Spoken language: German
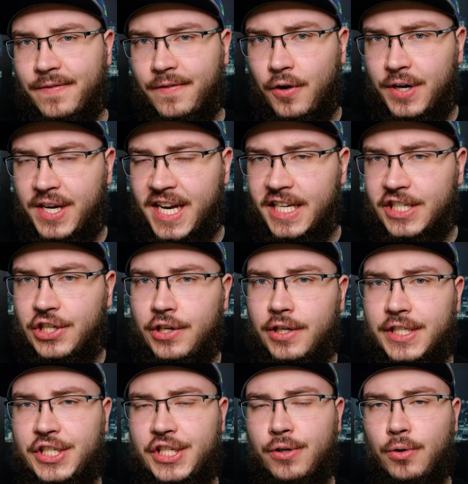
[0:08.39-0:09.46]
von
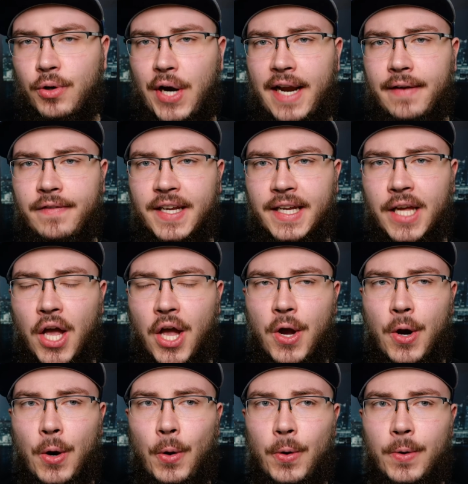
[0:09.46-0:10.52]
National Geographic
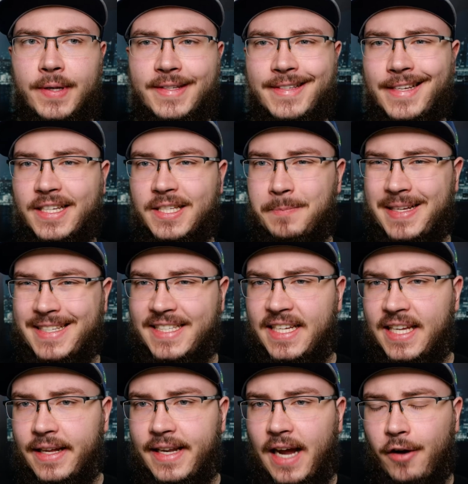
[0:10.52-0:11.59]
und es
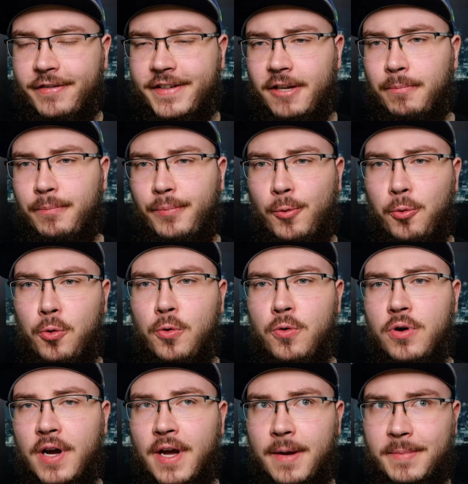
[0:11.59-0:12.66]
basiert auf dem Buch
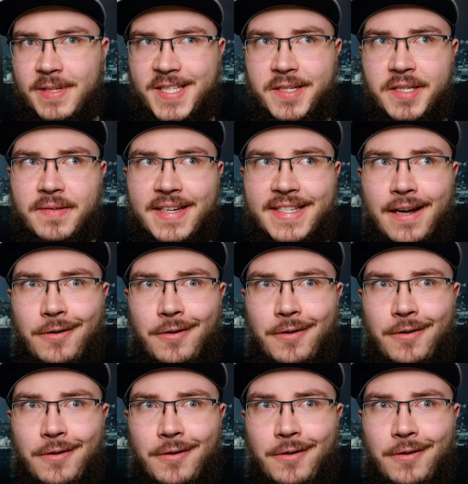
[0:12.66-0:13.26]
bzw.